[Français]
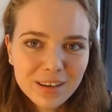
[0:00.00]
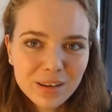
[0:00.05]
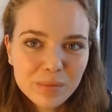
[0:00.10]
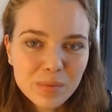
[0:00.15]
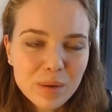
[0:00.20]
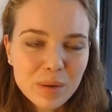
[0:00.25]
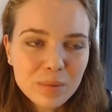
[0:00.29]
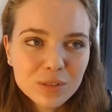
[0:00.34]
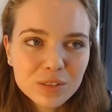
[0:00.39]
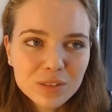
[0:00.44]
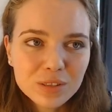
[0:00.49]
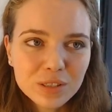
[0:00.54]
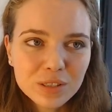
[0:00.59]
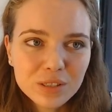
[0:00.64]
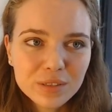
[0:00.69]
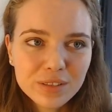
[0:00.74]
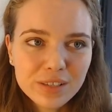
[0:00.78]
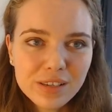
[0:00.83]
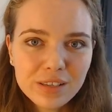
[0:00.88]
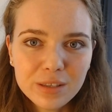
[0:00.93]
Même en
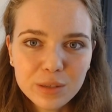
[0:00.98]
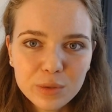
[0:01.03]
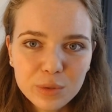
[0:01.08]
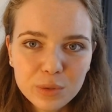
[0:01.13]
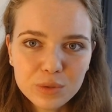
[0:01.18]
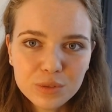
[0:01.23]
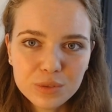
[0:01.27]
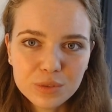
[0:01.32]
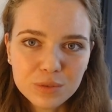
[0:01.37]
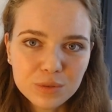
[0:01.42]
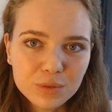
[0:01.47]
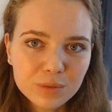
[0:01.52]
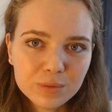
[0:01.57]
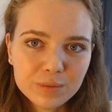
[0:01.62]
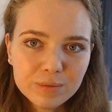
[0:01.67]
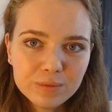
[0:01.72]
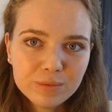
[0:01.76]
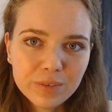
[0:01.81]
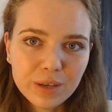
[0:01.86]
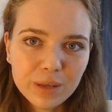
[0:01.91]
centre-ville, les routes
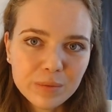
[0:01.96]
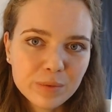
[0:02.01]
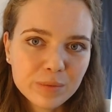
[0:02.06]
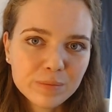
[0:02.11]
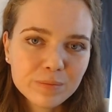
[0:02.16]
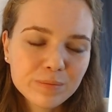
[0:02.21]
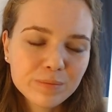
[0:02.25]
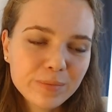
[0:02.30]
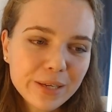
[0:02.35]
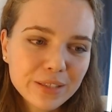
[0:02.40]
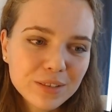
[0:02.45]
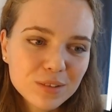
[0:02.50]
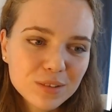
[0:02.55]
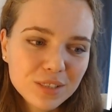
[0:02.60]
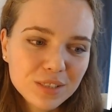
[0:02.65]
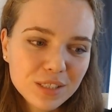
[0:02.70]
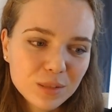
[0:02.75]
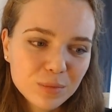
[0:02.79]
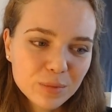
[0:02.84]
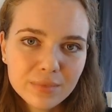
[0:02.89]
sont vraiment pleines de
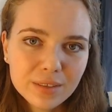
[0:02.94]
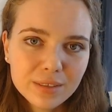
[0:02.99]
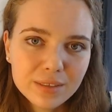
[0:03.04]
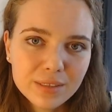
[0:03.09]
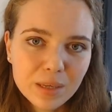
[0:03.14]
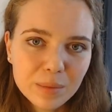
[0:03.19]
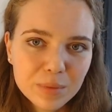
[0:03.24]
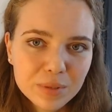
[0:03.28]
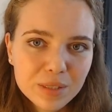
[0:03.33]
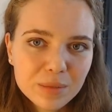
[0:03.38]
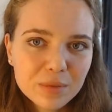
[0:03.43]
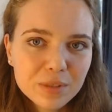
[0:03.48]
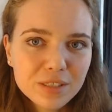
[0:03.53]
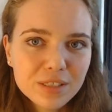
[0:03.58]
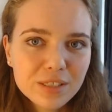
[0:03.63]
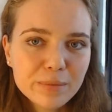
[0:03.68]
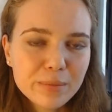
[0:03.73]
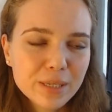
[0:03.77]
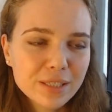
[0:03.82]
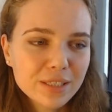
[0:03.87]
nids de poules, c'est impossible de
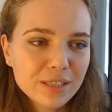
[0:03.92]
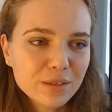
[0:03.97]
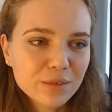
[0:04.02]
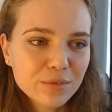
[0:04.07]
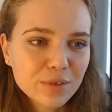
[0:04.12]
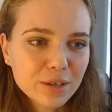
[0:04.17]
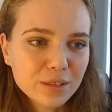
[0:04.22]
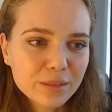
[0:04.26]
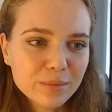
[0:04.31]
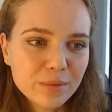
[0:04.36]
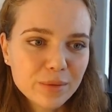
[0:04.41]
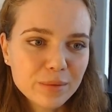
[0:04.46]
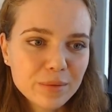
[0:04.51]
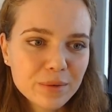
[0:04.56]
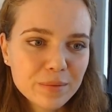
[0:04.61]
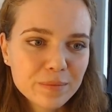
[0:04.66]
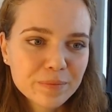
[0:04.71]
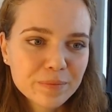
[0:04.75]
se déplacer confortablement.